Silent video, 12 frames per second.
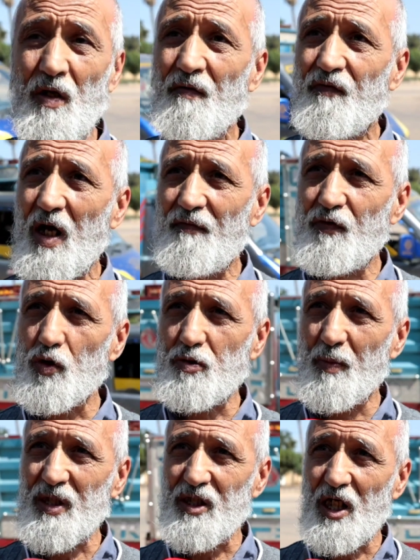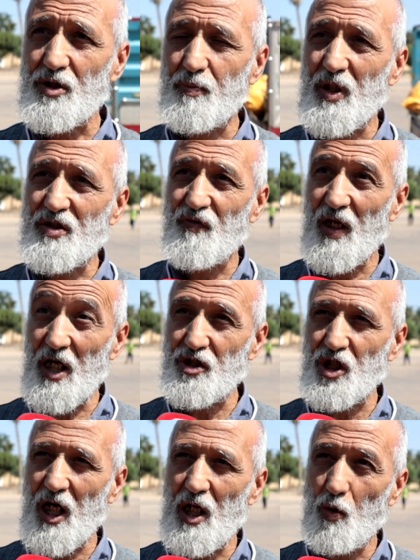في 2018 بدات فيها
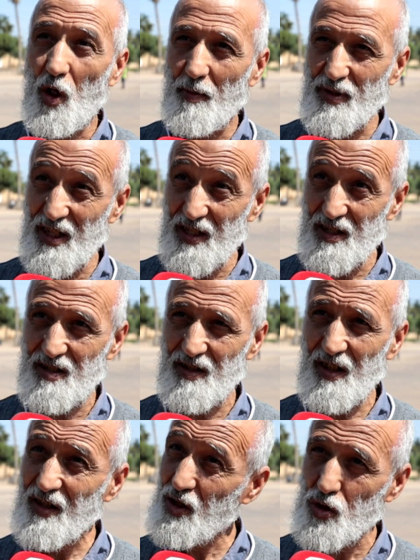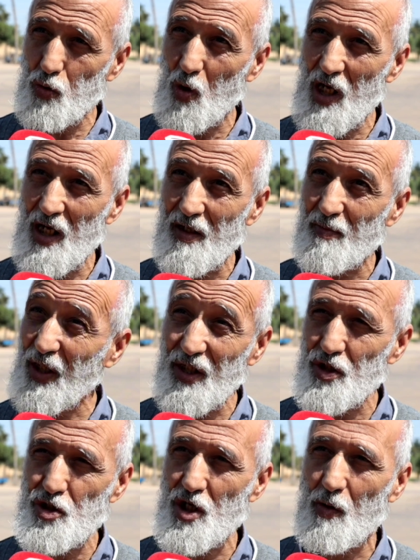الاشغال وحبست هذا السؤال
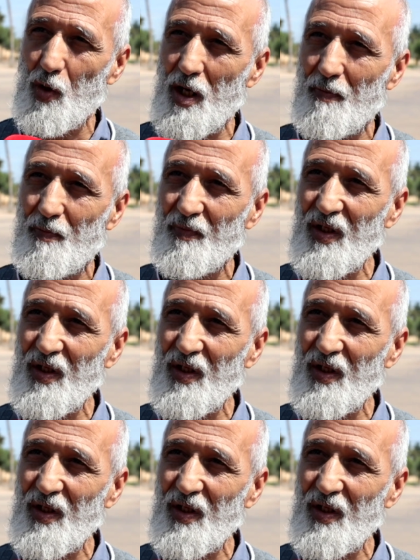بغينا جواب